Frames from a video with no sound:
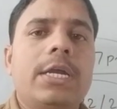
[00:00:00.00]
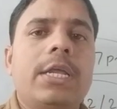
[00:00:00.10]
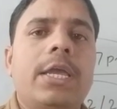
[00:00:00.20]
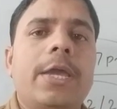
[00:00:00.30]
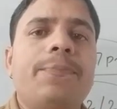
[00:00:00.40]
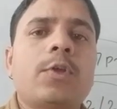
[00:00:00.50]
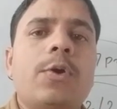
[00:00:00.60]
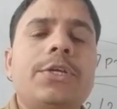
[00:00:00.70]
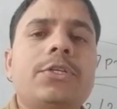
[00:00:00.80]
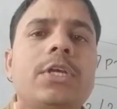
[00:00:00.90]
ठीक है
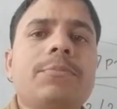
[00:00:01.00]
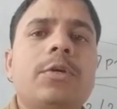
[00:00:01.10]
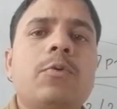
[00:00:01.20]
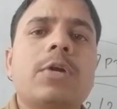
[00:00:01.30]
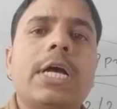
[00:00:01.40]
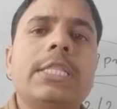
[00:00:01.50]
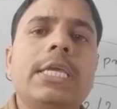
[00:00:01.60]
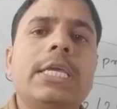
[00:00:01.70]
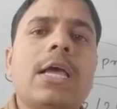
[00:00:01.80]
और एक चीज़ हम जरूर कहते हैं